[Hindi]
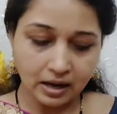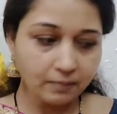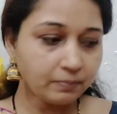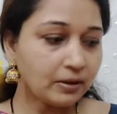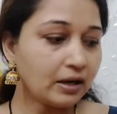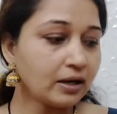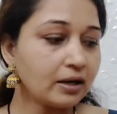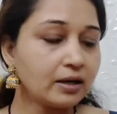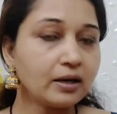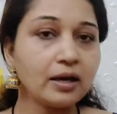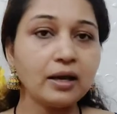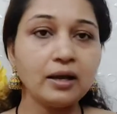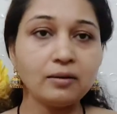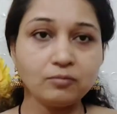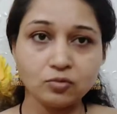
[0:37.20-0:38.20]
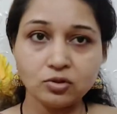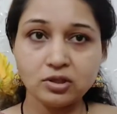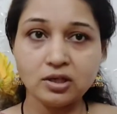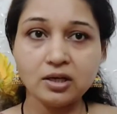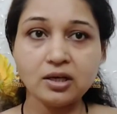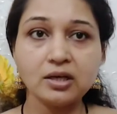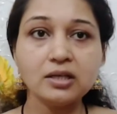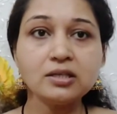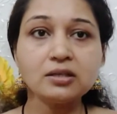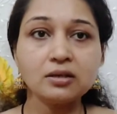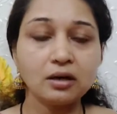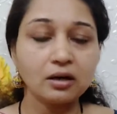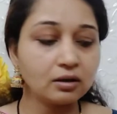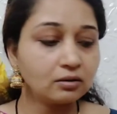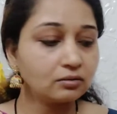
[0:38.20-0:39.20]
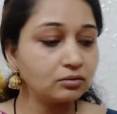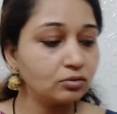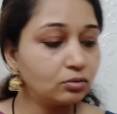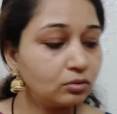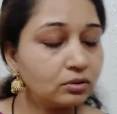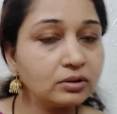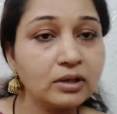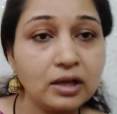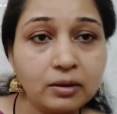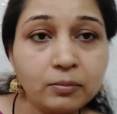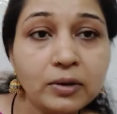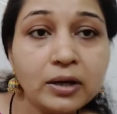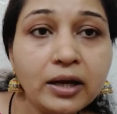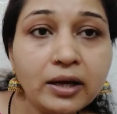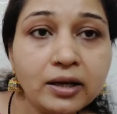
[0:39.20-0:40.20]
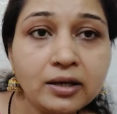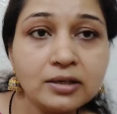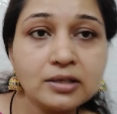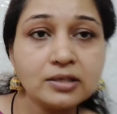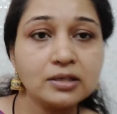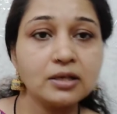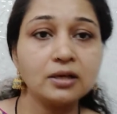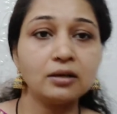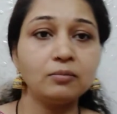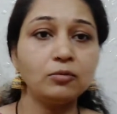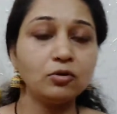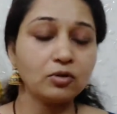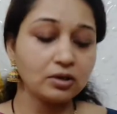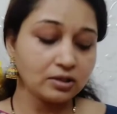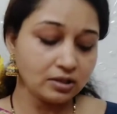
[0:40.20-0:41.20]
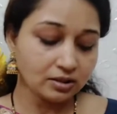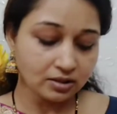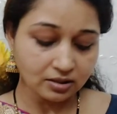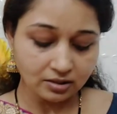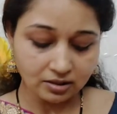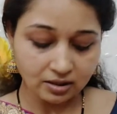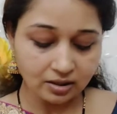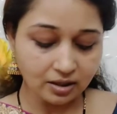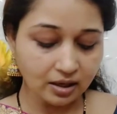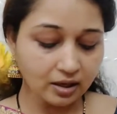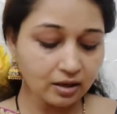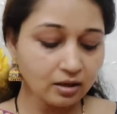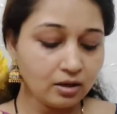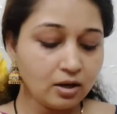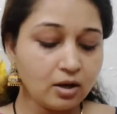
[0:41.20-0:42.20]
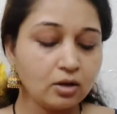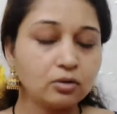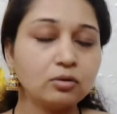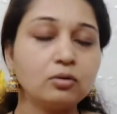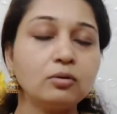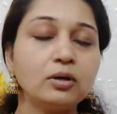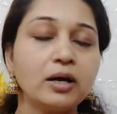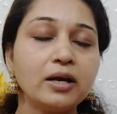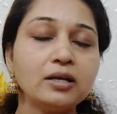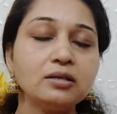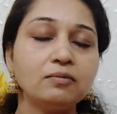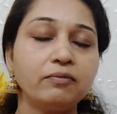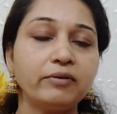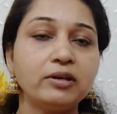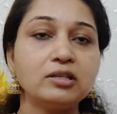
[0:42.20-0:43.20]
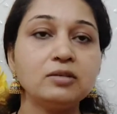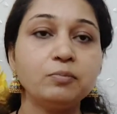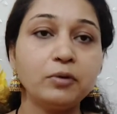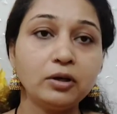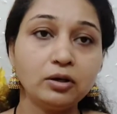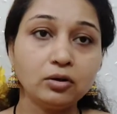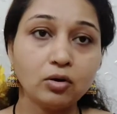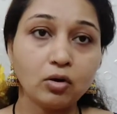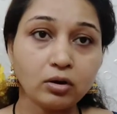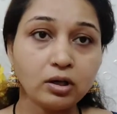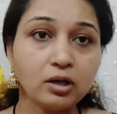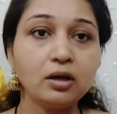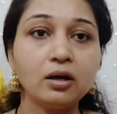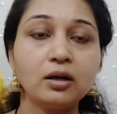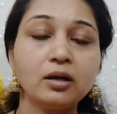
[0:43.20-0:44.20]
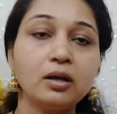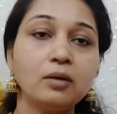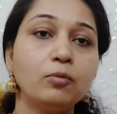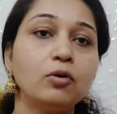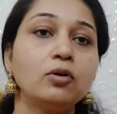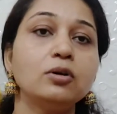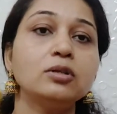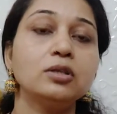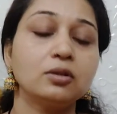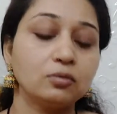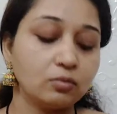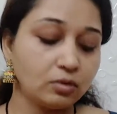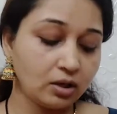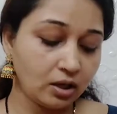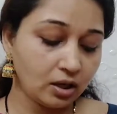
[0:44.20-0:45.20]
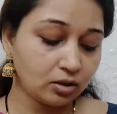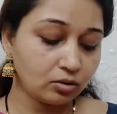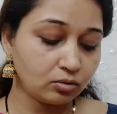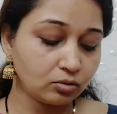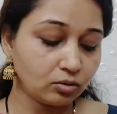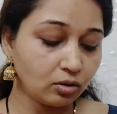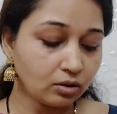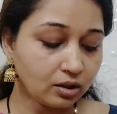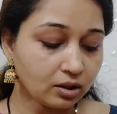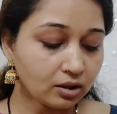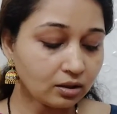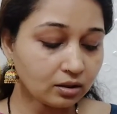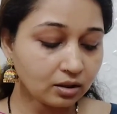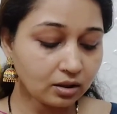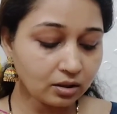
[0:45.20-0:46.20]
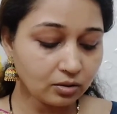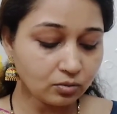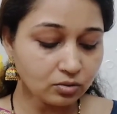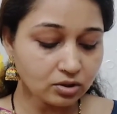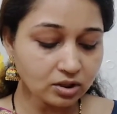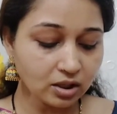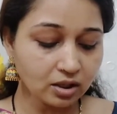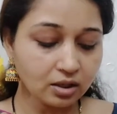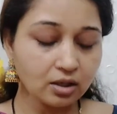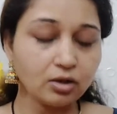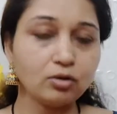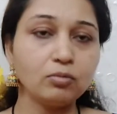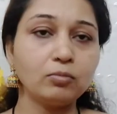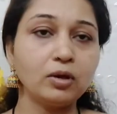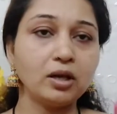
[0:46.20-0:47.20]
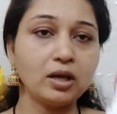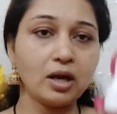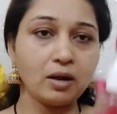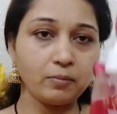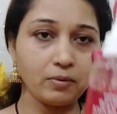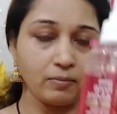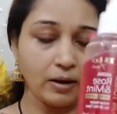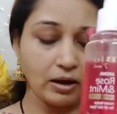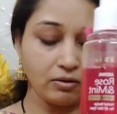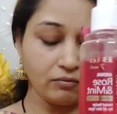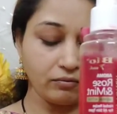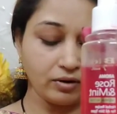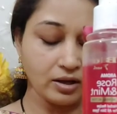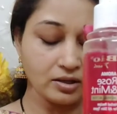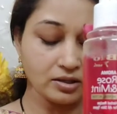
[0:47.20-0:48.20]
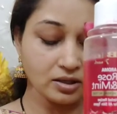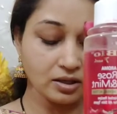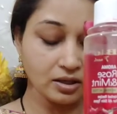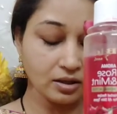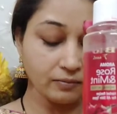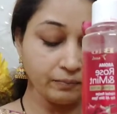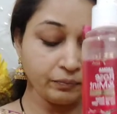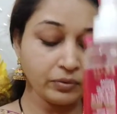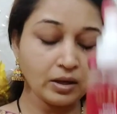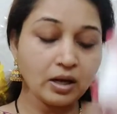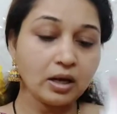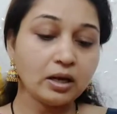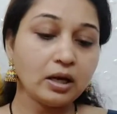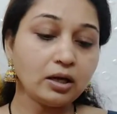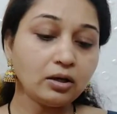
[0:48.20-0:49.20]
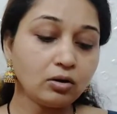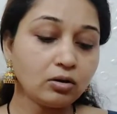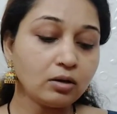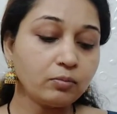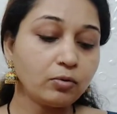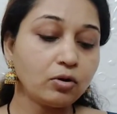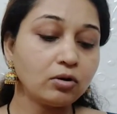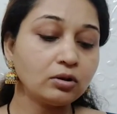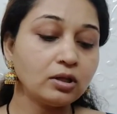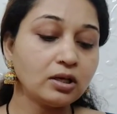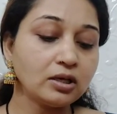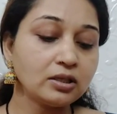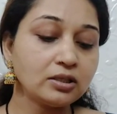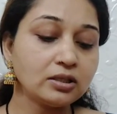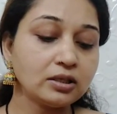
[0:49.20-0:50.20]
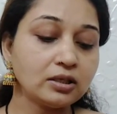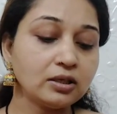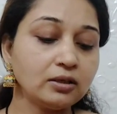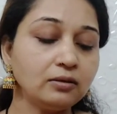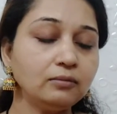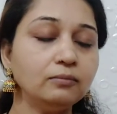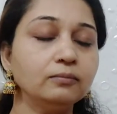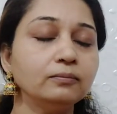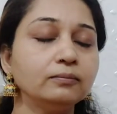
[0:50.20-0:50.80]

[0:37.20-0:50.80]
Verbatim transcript: अब क्या करना है मुझे इस गर्मियाँ हैं जैसे गर्मियों का सीज़न चल रहा है तो गाइस फेस पे टॉनिंग करनी बहुत ज़रूरी है तो टोनर यूज कर रही हूँ मैं यहाँ पे बायोफ्रेश का ये टोनर बहुत ही अच्छा है